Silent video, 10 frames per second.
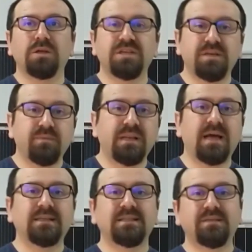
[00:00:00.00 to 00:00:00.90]

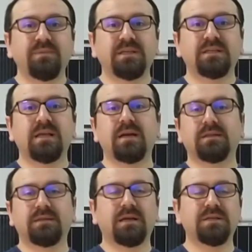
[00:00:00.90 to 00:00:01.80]
20'ler, 22'ler
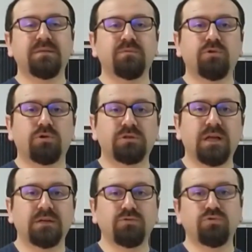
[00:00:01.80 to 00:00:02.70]
hatta
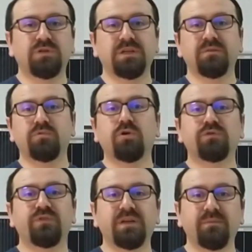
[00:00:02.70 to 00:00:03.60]
24'ler, yüzde
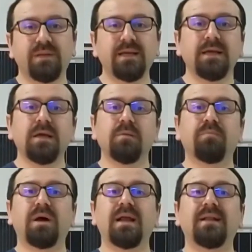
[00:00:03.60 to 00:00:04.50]
24 verimli
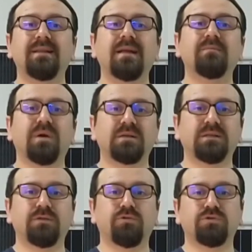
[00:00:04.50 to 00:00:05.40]
panelden
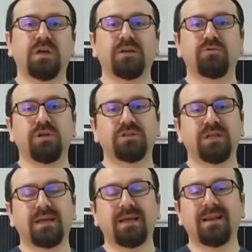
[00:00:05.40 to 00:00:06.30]
bahsediyoruz. Yani
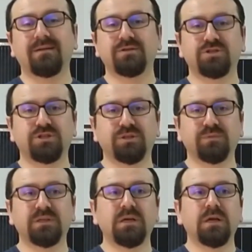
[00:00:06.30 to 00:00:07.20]
güneşten gelen
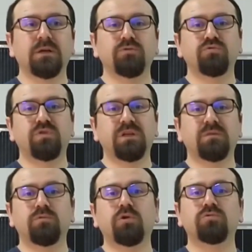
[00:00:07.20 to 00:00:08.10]
ışınımı
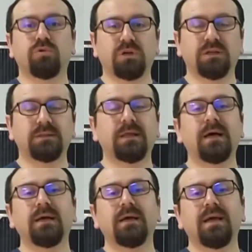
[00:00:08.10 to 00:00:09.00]
%24
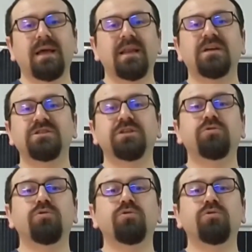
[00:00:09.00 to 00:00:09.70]
oranında enerjiye